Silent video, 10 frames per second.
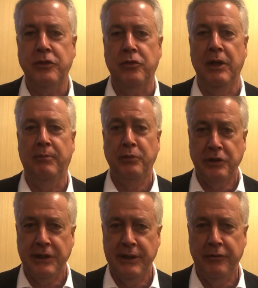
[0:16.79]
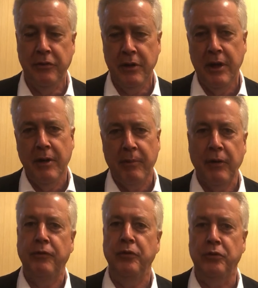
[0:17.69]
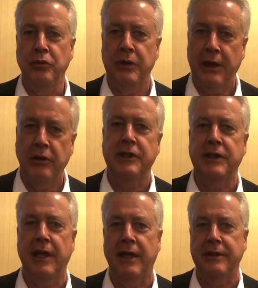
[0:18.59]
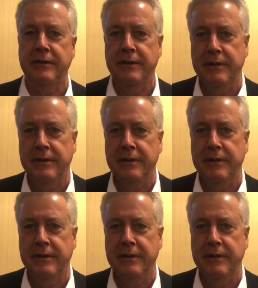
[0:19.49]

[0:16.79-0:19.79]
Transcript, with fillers: escolha possível para o futuro da nossa cidade.